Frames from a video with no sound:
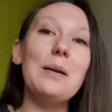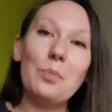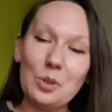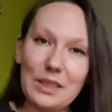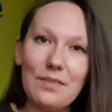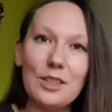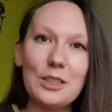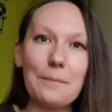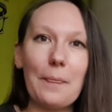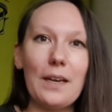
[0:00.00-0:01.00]

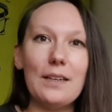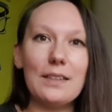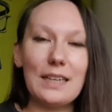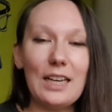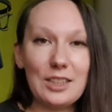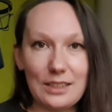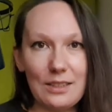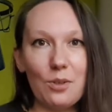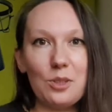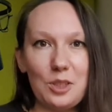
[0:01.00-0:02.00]
ponieważ e,
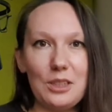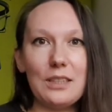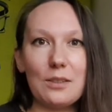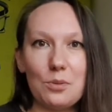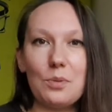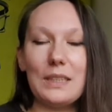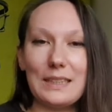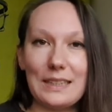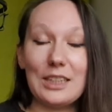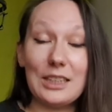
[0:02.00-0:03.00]
każdy odcinek, który
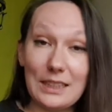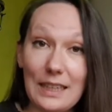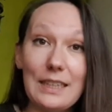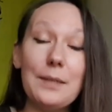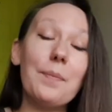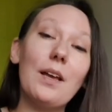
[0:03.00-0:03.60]
jest z naszej serii,